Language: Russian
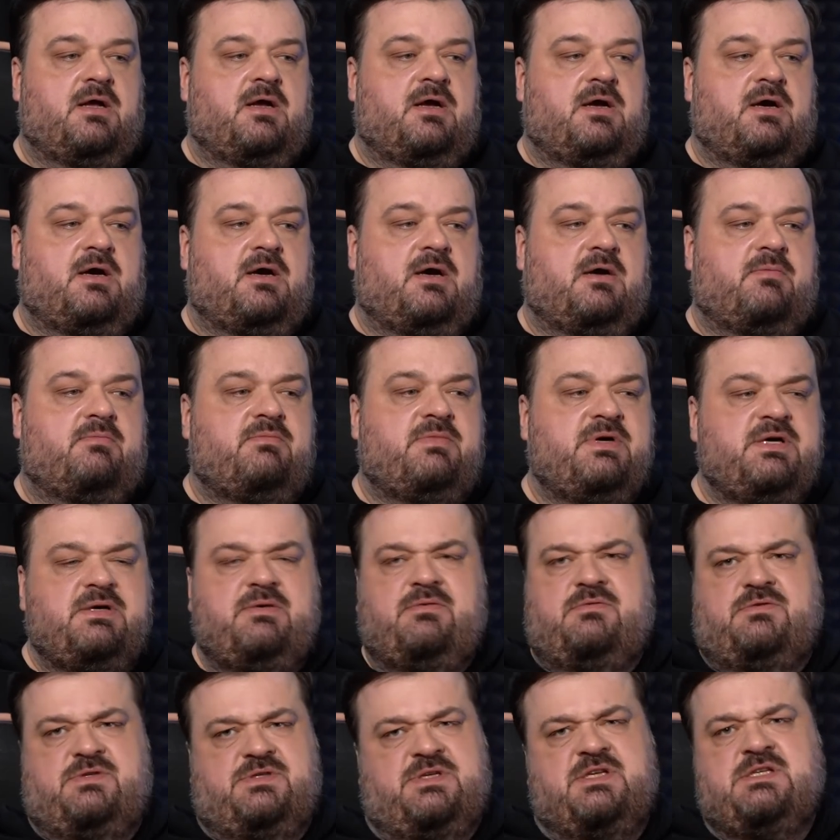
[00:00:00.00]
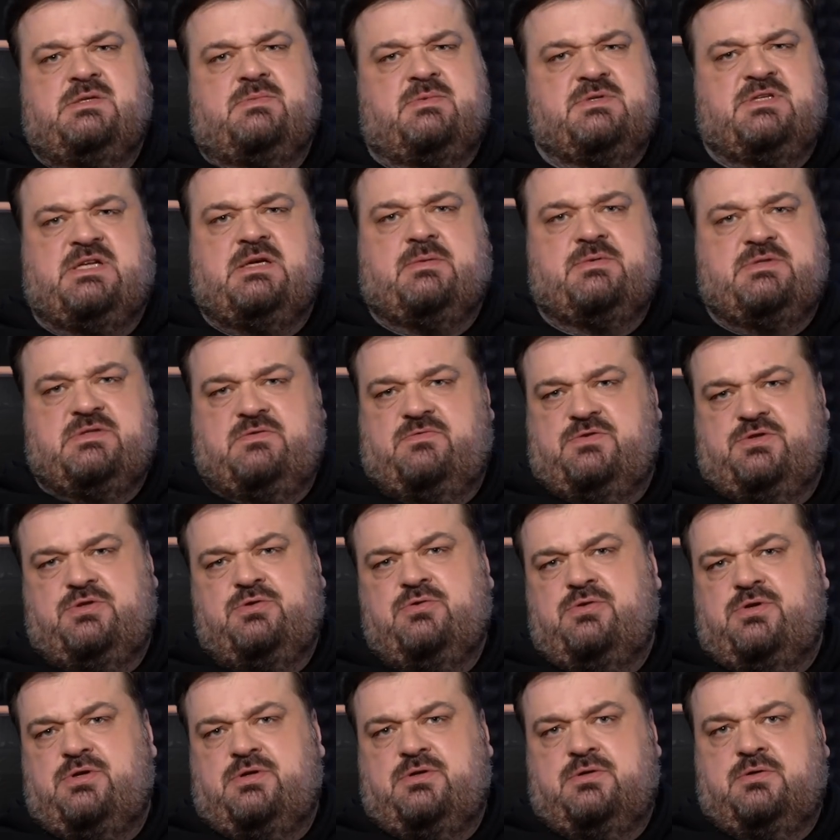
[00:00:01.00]
А мы с этим останемся в
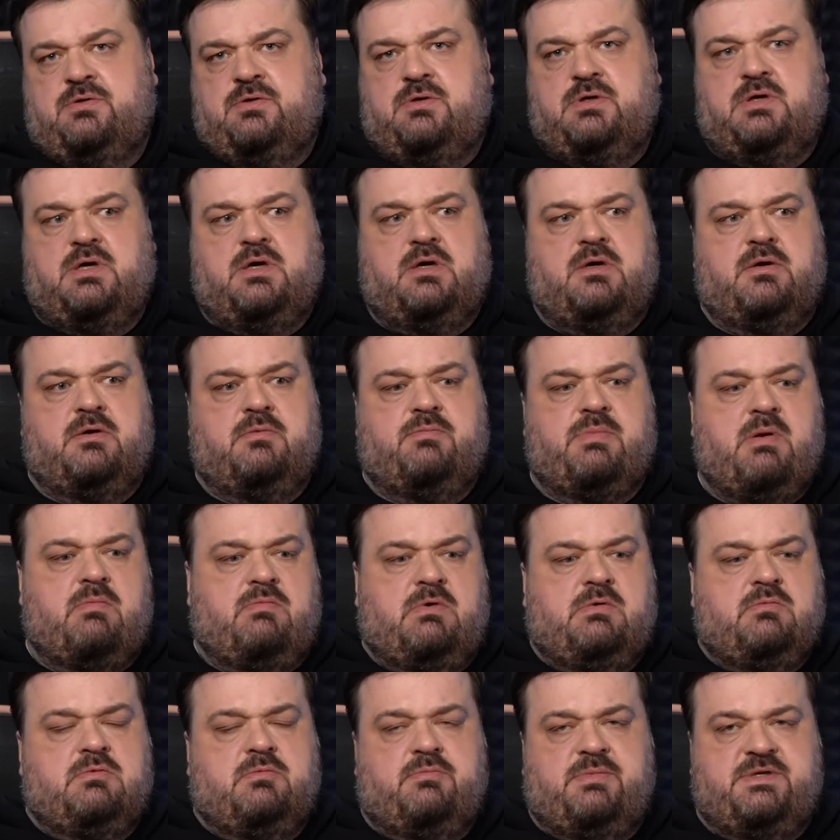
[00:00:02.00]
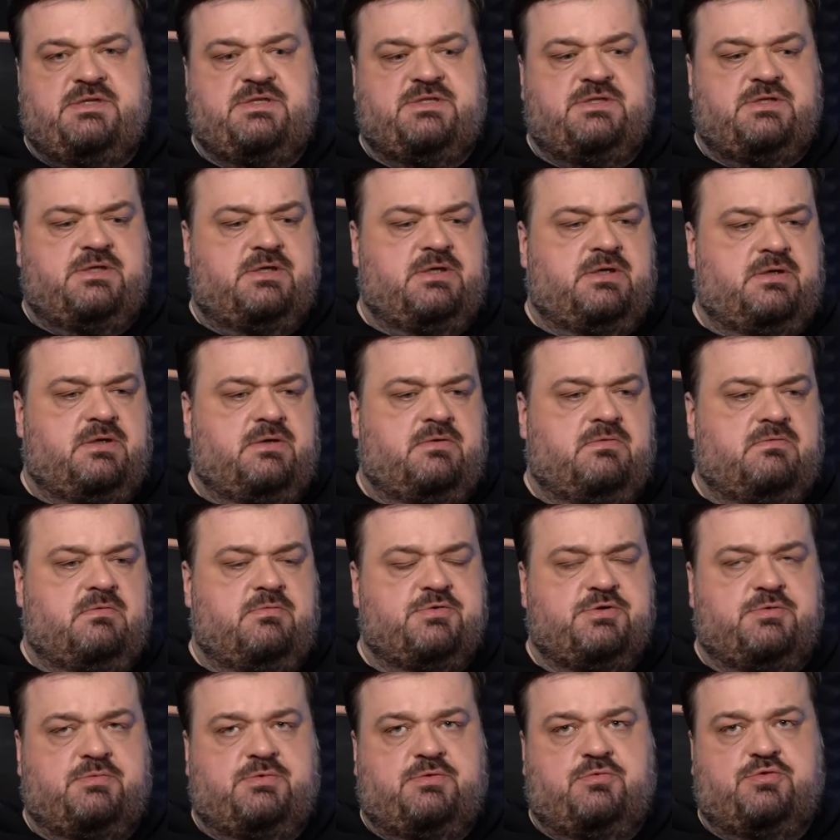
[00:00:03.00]
истории. А, по-моему, Месси, в
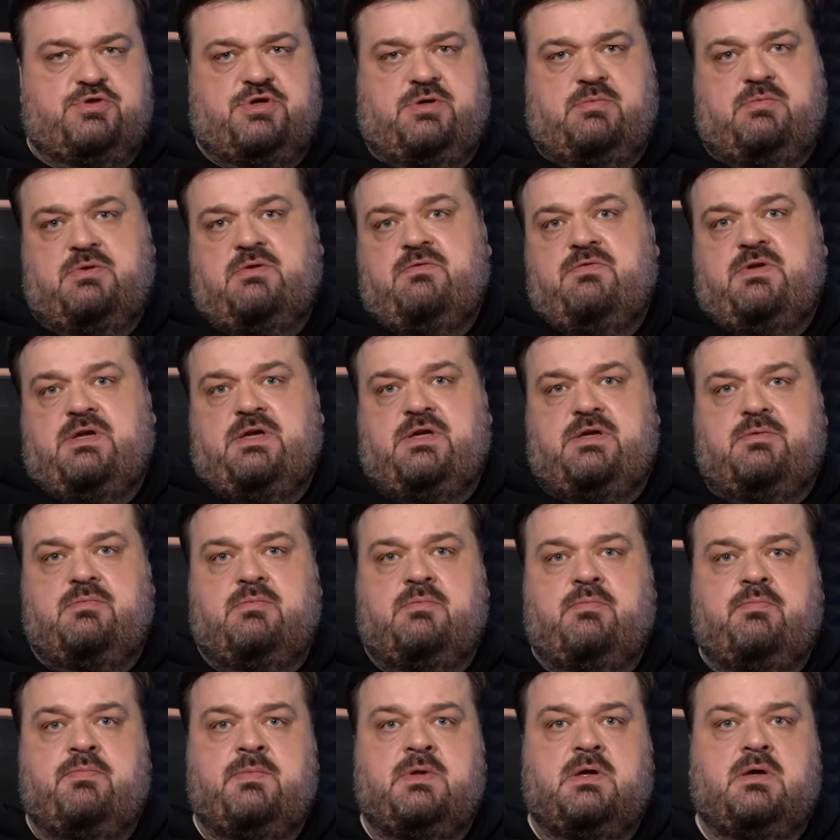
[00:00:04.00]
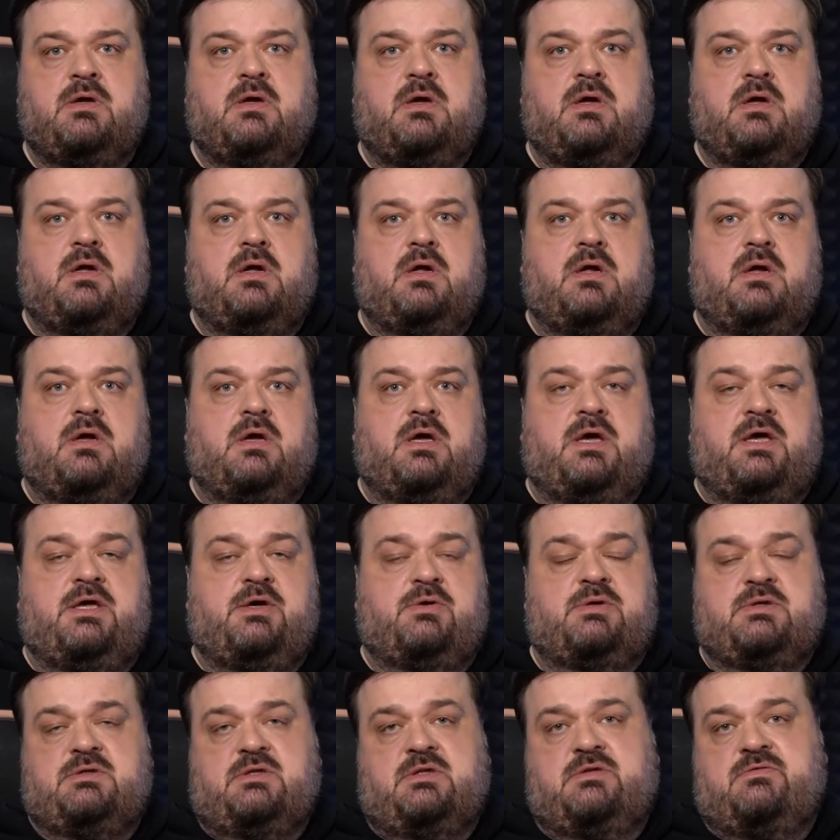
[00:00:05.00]
общем-то, уже и был великим. И
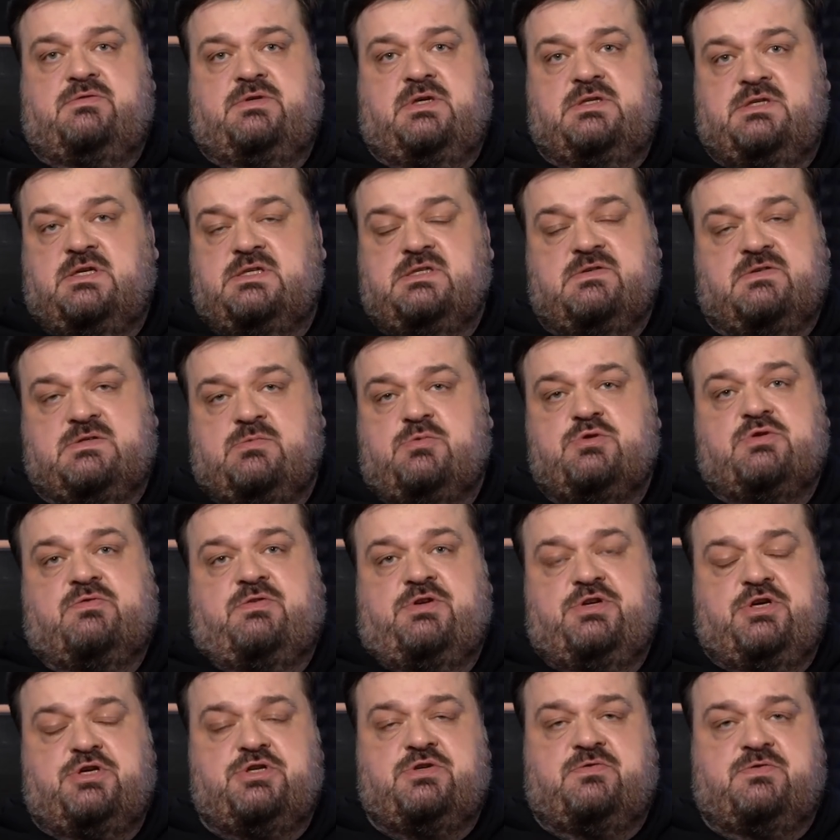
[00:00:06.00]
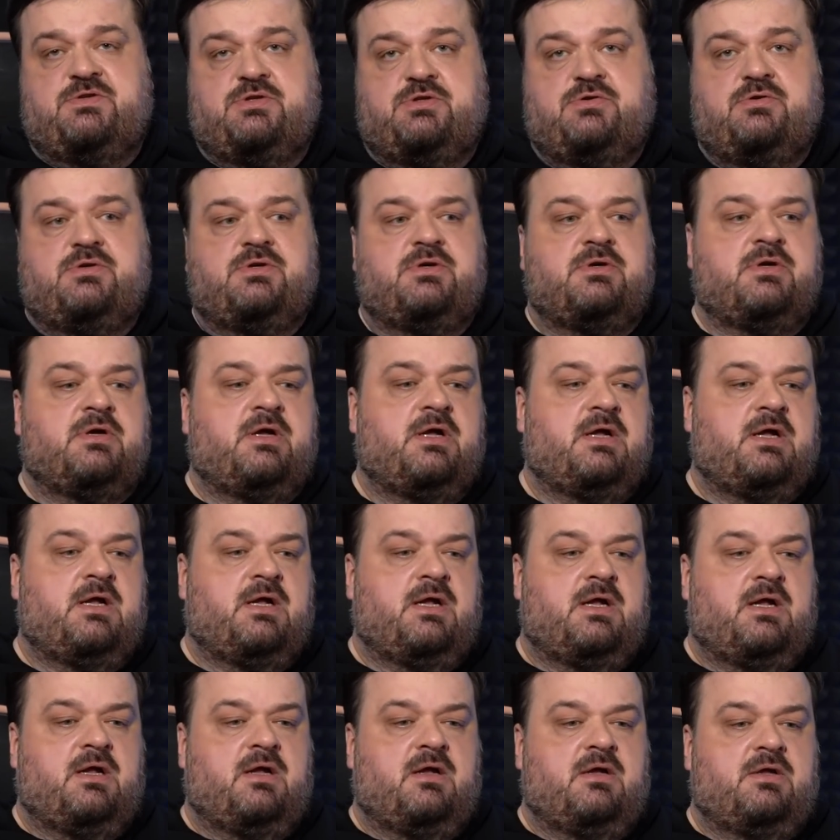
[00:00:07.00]
никуда от этого не деться. Возможно, величайший в истории.
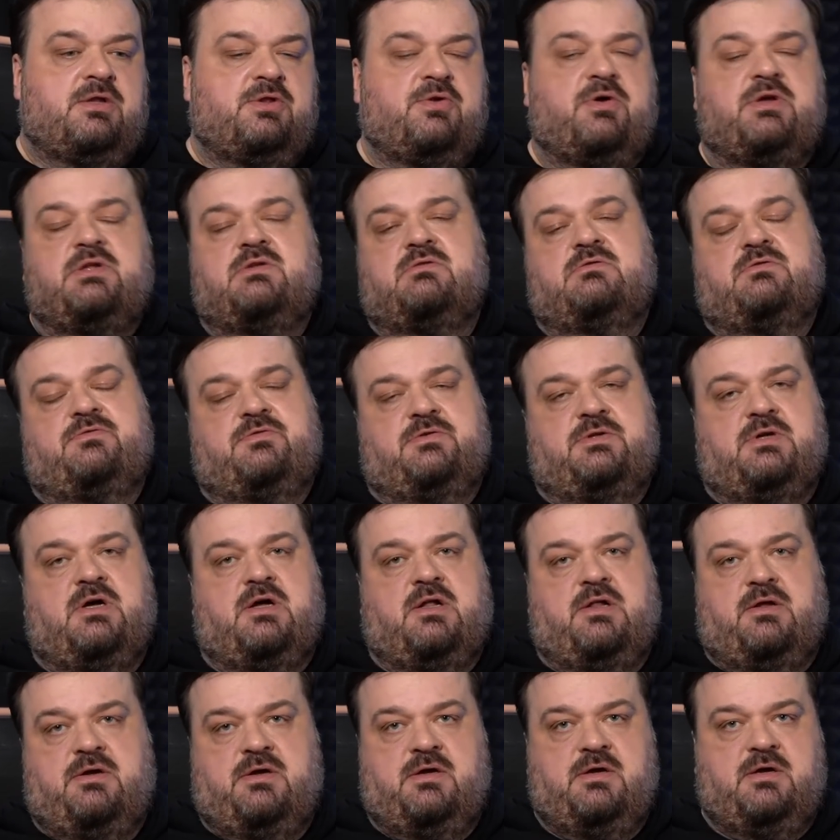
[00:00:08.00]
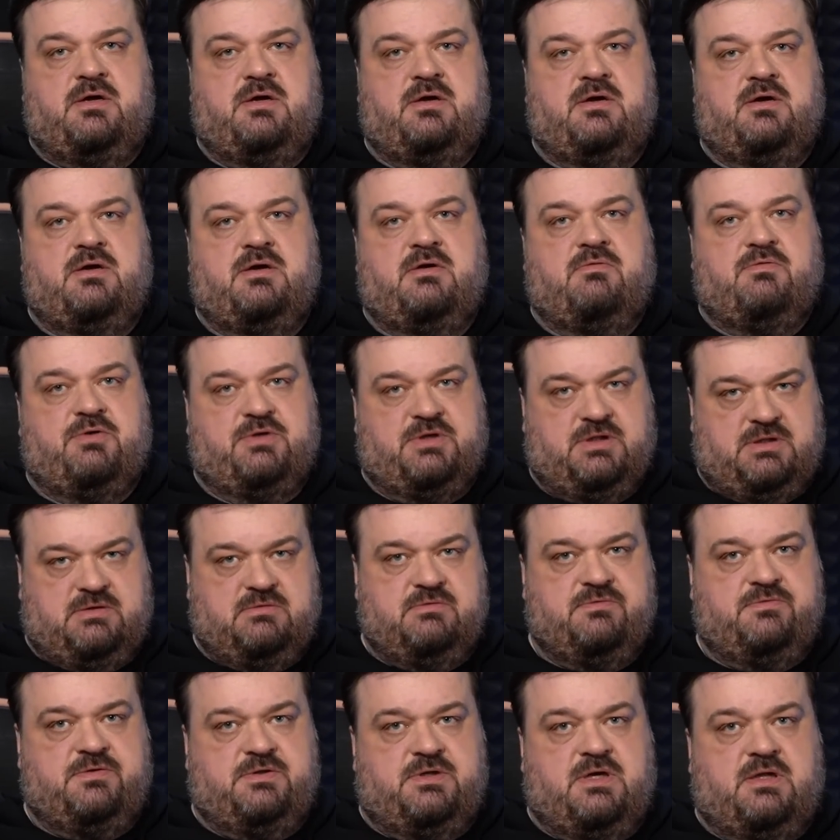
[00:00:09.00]
Но этого финала, вот этого
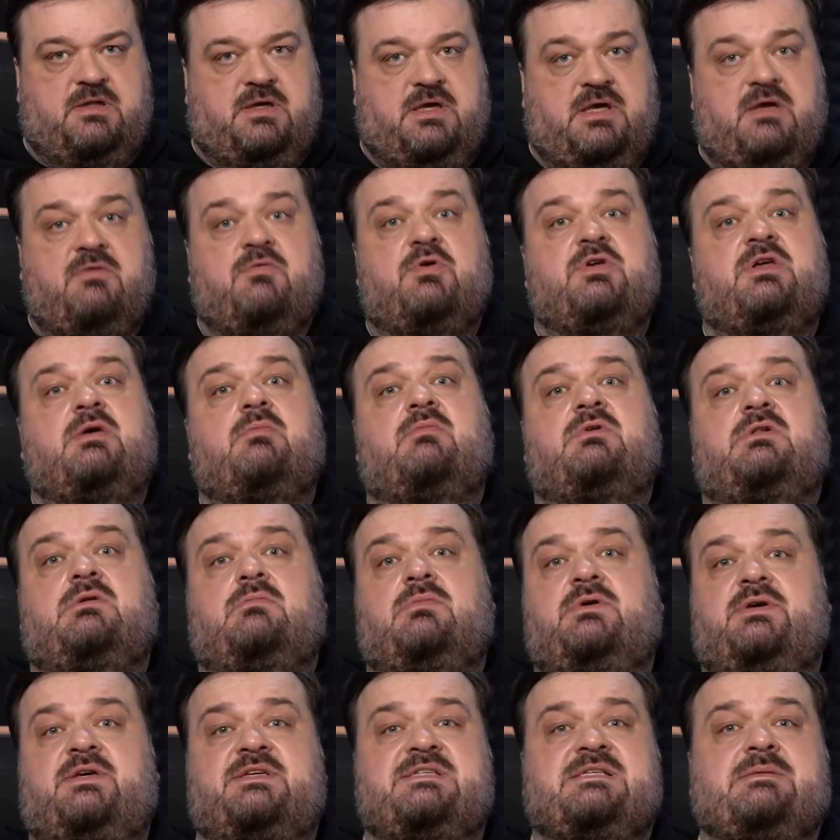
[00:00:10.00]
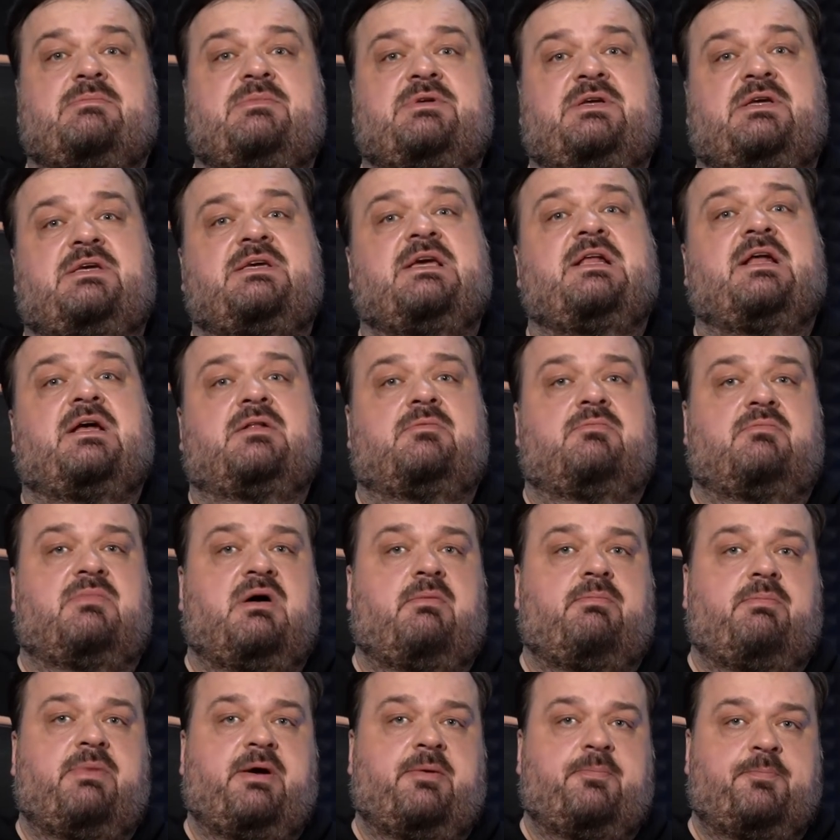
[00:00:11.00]
финала, его не было бы, если бы не Килян
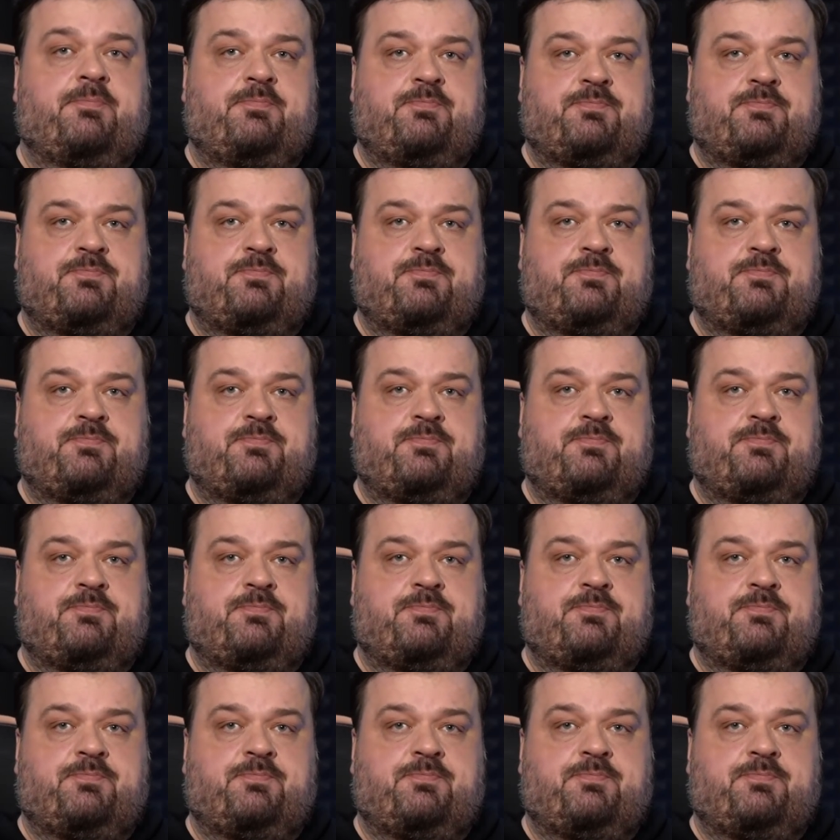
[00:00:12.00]
Мбаппе.